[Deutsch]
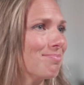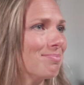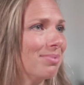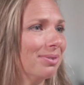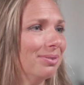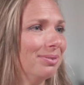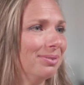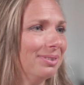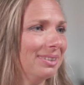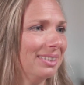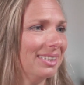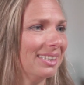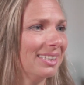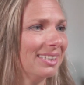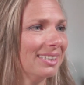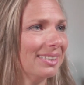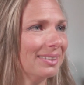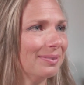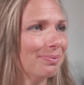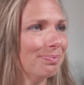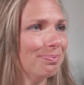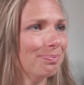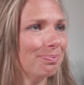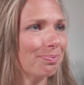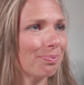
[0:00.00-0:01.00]

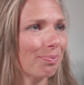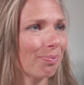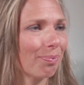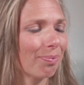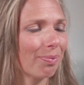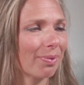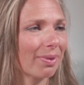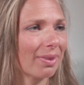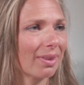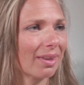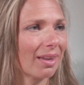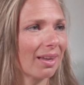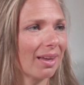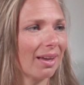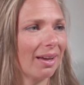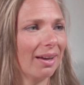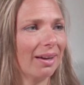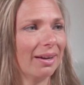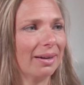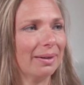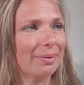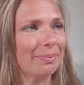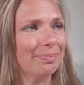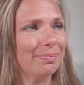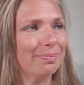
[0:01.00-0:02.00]
Bewegen.
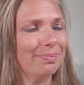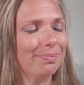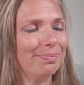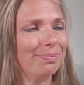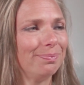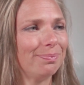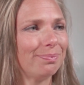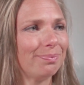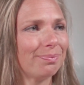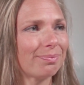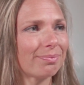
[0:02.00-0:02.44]
Ähm,